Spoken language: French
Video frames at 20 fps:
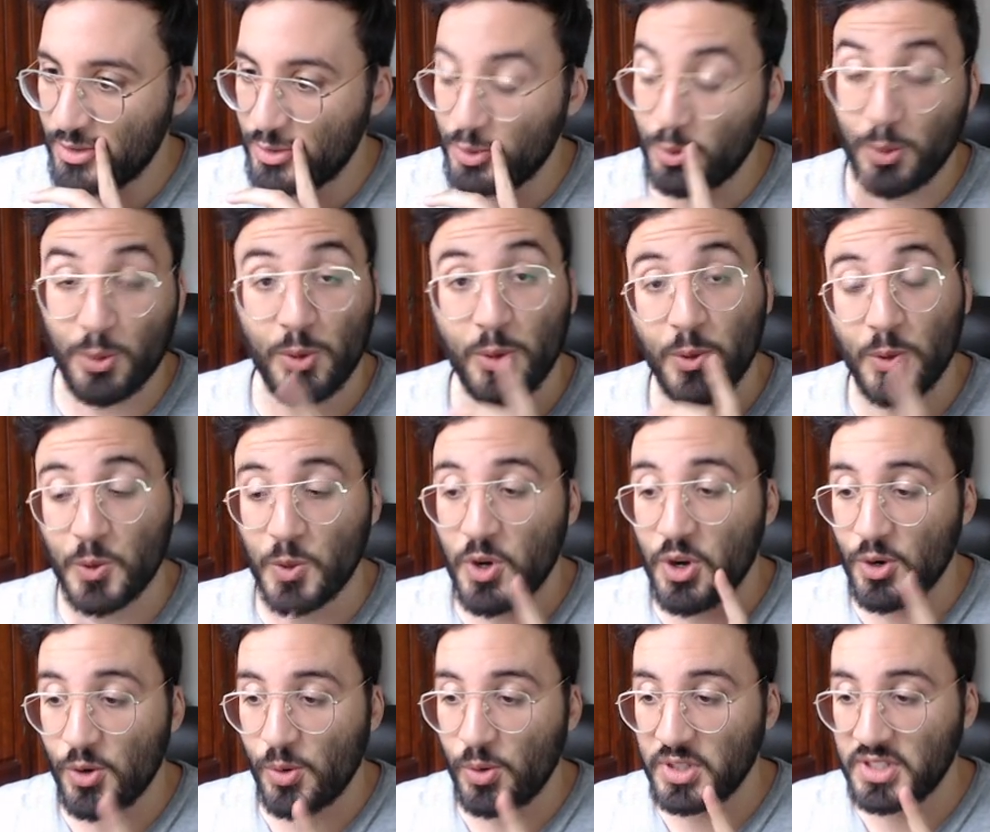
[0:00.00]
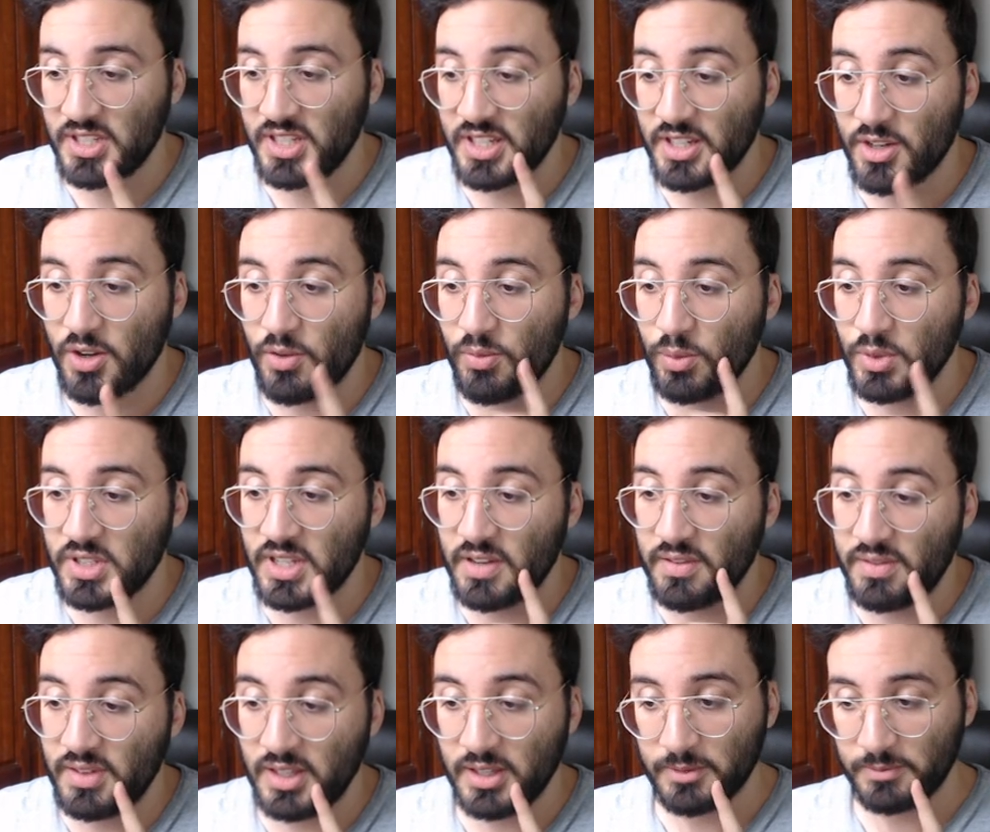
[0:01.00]
sur ce jeu en gros c'est quand vous
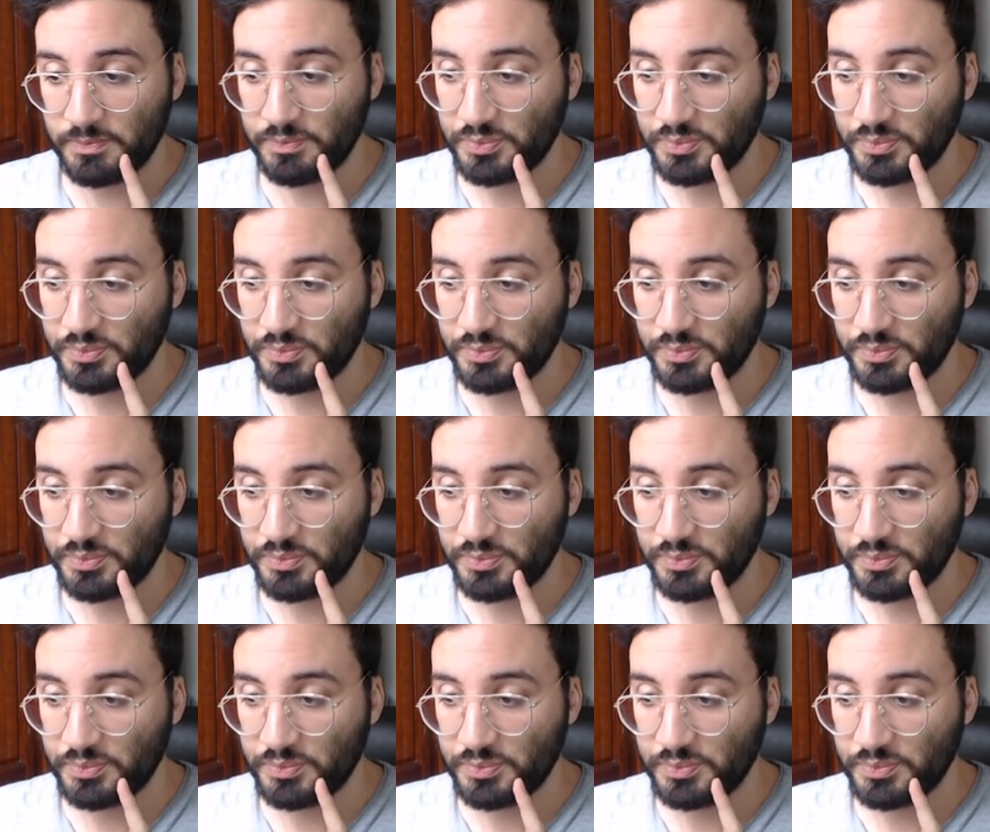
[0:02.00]
avez